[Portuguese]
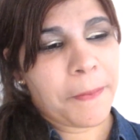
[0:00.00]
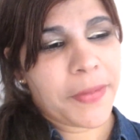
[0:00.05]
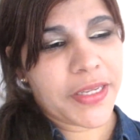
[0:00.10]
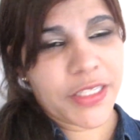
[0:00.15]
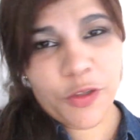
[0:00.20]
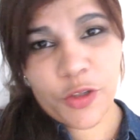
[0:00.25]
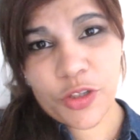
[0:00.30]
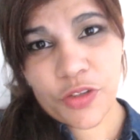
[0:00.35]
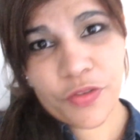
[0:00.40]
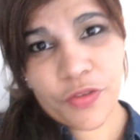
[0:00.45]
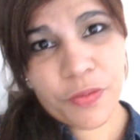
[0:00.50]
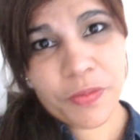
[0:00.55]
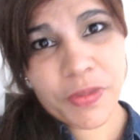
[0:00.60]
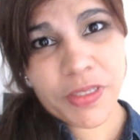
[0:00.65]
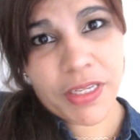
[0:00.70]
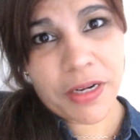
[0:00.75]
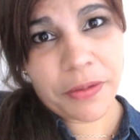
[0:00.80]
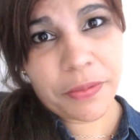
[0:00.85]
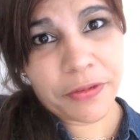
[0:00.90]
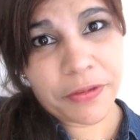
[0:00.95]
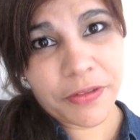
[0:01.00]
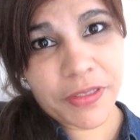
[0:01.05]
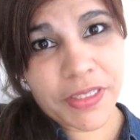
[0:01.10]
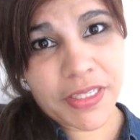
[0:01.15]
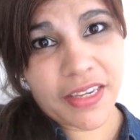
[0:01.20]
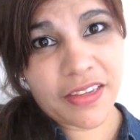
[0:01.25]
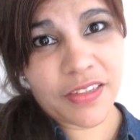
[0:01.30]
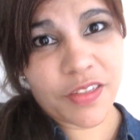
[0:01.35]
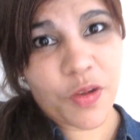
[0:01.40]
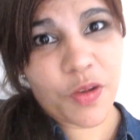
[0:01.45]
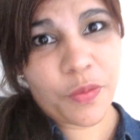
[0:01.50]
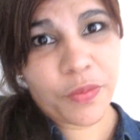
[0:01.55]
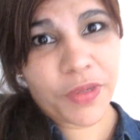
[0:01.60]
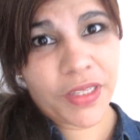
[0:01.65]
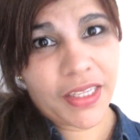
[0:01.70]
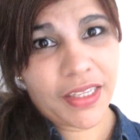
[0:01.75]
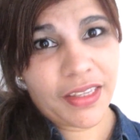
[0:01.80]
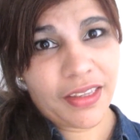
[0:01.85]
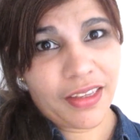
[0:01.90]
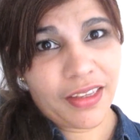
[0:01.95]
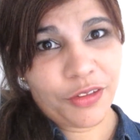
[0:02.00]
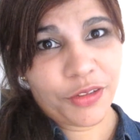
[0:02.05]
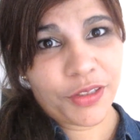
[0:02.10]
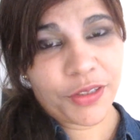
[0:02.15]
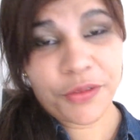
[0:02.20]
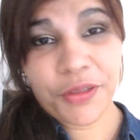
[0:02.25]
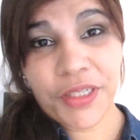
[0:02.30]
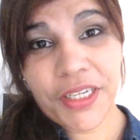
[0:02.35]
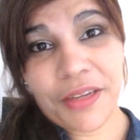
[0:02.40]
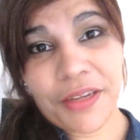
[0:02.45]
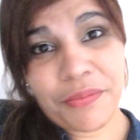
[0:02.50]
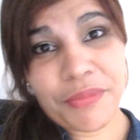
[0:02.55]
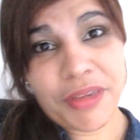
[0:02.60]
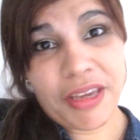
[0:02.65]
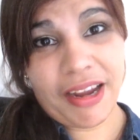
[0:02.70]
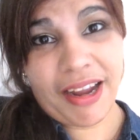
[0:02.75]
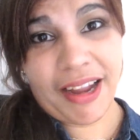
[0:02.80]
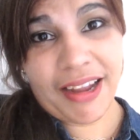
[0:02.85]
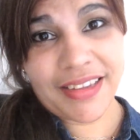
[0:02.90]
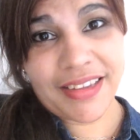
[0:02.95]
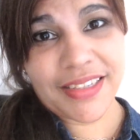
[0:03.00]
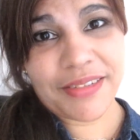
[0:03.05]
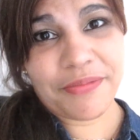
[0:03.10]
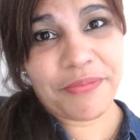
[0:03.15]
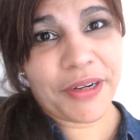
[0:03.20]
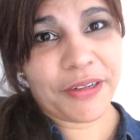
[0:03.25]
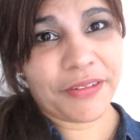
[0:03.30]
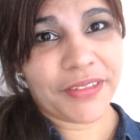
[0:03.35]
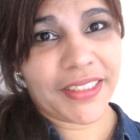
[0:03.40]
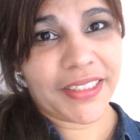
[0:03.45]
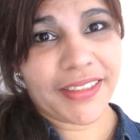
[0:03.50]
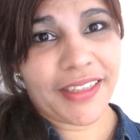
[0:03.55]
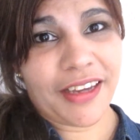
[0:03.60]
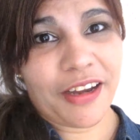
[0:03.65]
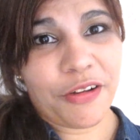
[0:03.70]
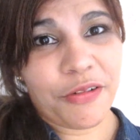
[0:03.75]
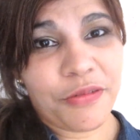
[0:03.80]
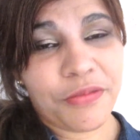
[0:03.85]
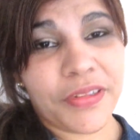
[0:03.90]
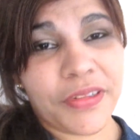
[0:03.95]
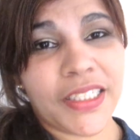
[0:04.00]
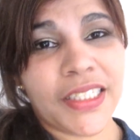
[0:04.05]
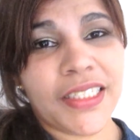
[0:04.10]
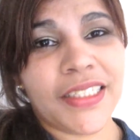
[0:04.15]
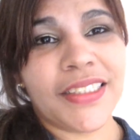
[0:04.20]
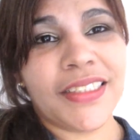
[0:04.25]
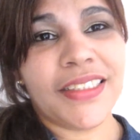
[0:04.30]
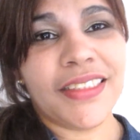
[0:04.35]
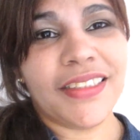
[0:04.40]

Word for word: mas hoje eu vou mostrar pra vocês como que eu decorei a minha casa para o Natal,